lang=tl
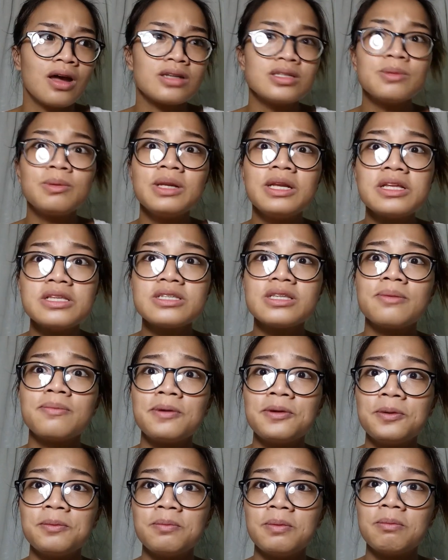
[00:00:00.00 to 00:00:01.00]
Kasi malins
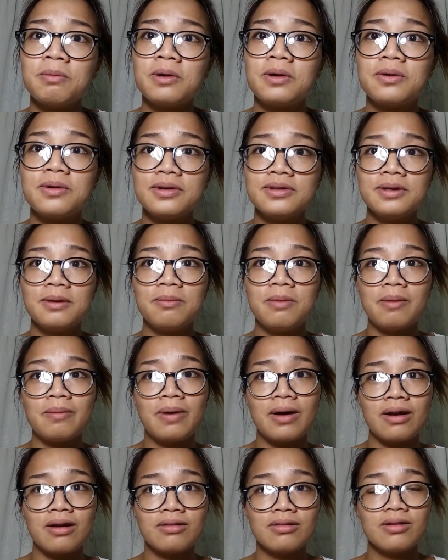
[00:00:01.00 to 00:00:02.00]
naman yung bibig ko, di ba?
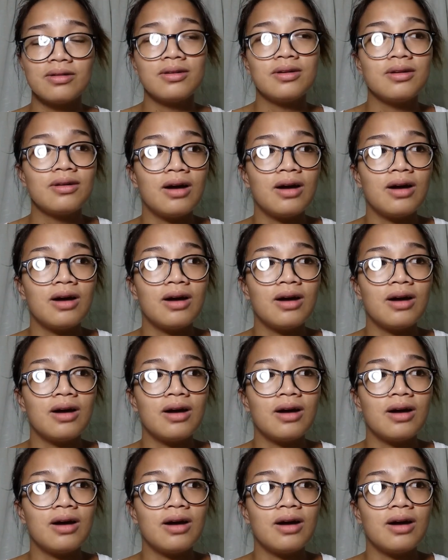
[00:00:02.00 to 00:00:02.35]
Parang,